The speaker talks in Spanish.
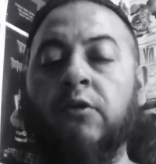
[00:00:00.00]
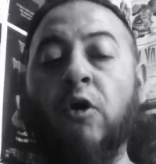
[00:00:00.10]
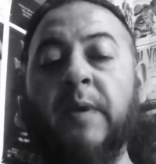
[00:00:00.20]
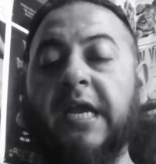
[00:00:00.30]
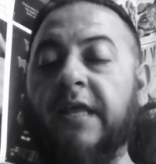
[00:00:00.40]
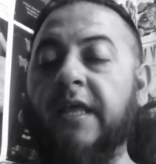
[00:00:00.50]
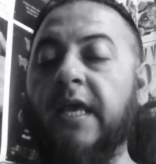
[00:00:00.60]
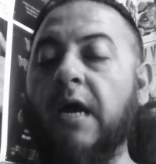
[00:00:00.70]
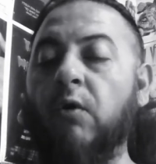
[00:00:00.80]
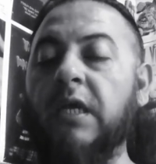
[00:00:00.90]
Yo me
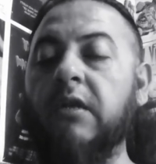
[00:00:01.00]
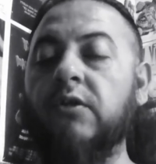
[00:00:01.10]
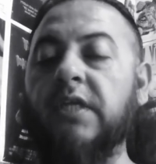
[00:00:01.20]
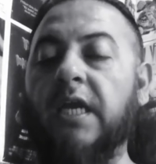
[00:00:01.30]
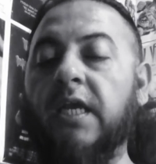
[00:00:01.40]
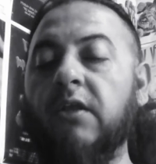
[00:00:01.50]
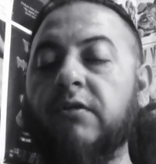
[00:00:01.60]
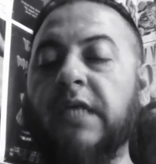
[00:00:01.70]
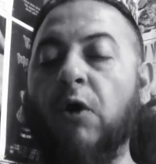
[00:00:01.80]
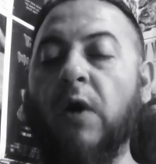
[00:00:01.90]
quedé a oír los
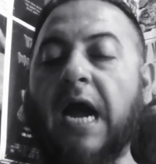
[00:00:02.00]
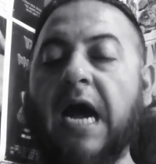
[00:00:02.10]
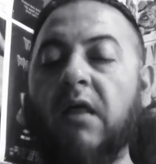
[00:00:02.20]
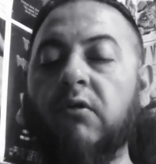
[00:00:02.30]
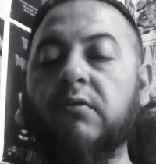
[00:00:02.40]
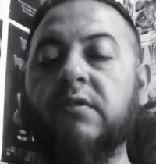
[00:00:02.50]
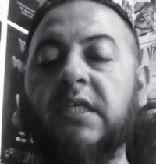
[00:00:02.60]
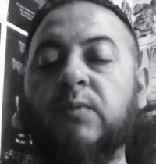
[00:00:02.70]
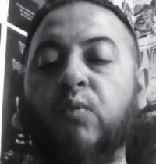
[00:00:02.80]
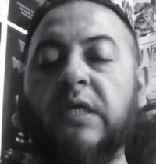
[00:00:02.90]
quejidos ahogados
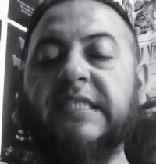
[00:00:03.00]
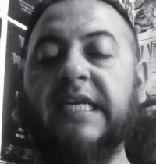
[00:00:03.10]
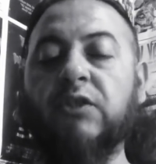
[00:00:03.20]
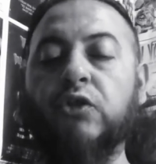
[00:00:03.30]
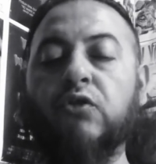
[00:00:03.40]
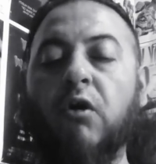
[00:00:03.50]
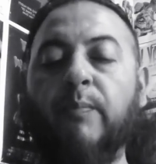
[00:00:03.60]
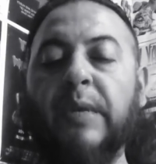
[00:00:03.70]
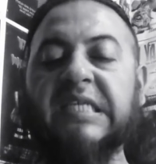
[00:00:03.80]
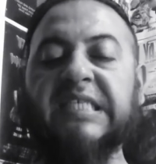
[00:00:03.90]
después de esos
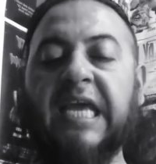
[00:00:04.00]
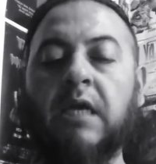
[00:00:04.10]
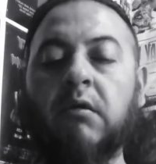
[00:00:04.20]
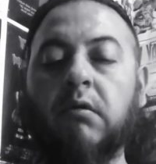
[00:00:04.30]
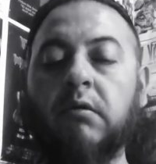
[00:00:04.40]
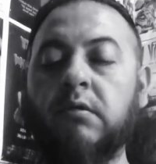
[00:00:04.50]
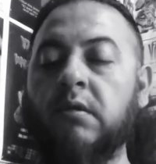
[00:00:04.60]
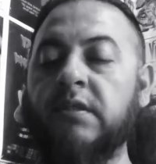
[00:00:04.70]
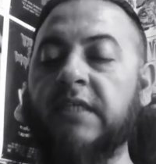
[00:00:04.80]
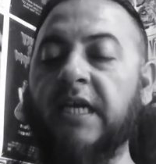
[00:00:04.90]
golpes secos,
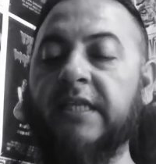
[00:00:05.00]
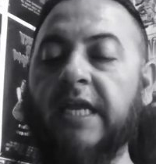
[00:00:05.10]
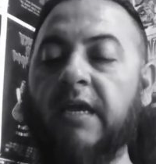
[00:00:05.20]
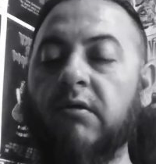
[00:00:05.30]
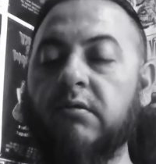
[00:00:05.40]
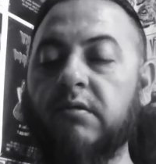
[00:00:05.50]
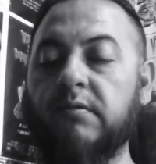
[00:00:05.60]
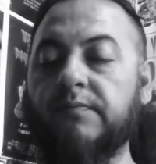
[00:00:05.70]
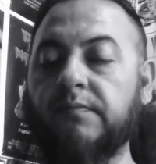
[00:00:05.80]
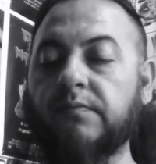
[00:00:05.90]

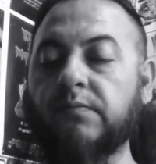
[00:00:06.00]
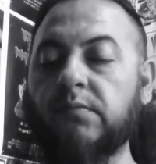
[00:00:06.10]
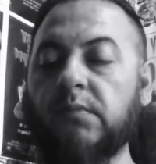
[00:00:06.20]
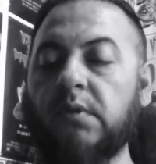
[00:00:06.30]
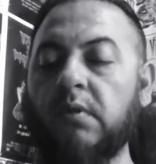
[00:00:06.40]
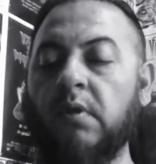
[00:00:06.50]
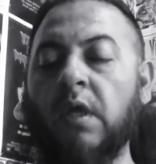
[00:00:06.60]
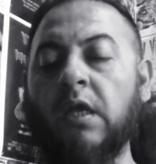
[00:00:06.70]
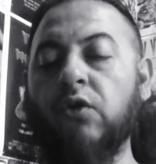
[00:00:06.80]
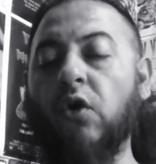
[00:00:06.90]
certeros.
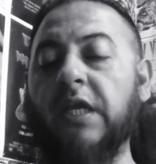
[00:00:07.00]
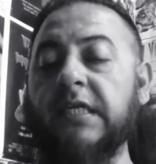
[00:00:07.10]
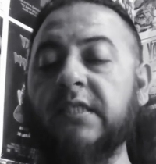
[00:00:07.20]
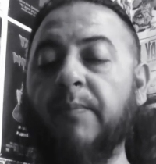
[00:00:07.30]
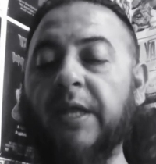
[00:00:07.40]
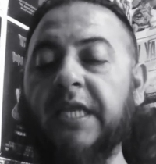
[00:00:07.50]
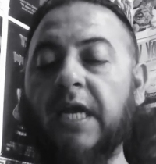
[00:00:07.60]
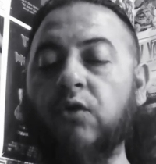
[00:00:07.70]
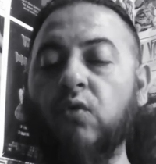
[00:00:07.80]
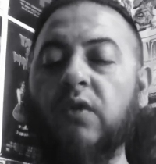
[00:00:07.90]
Yo quise pedir
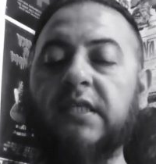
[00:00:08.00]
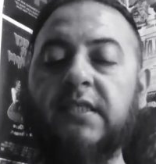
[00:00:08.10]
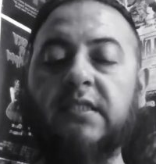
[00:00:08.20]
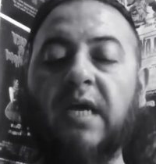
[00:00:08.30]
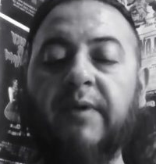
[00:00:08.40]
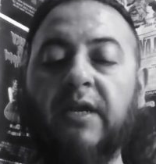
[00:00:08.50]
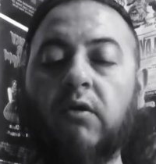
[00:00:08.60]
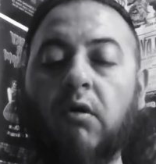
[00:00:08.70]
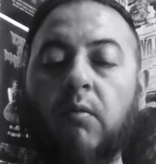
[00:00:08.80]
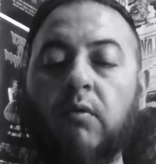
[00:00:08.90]
ayuda sin saber
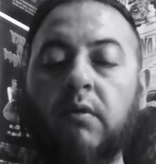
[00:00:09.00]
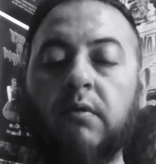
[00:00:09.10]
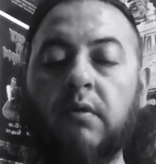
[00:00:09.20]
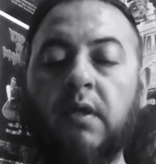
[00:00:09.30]
cómo,